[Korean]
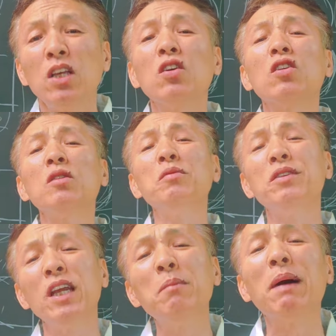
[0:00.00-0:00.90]

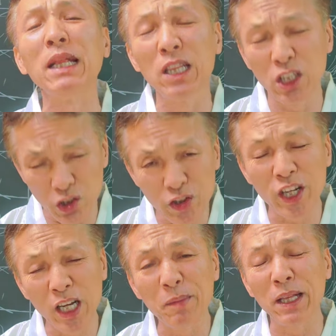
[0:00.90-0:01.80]
여러분들의 맞는
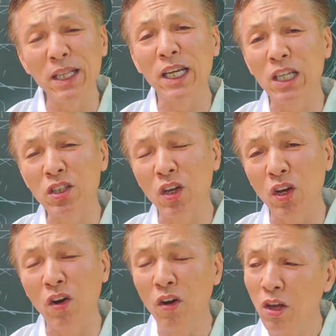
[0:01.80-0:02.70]
취향에 맞는 게
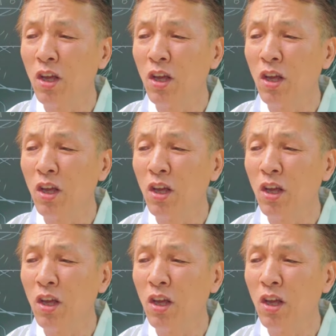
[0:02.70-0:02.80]
있어요.